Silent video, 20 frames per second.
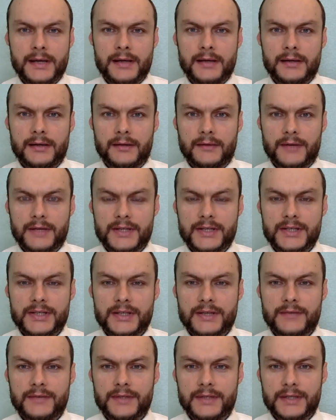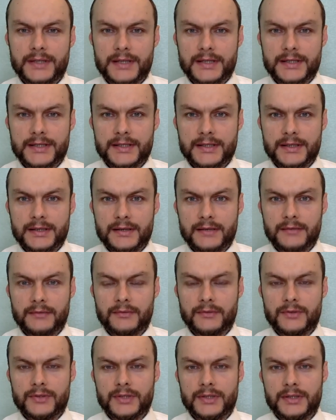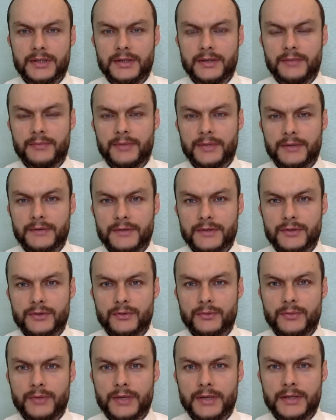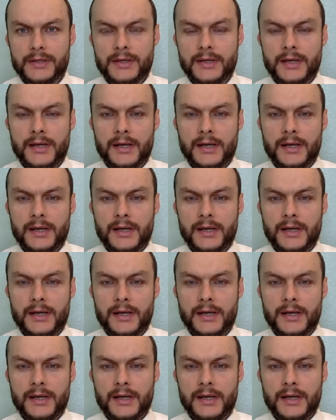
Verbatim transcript: а, в Российской Федерации, то есть это первая ступень.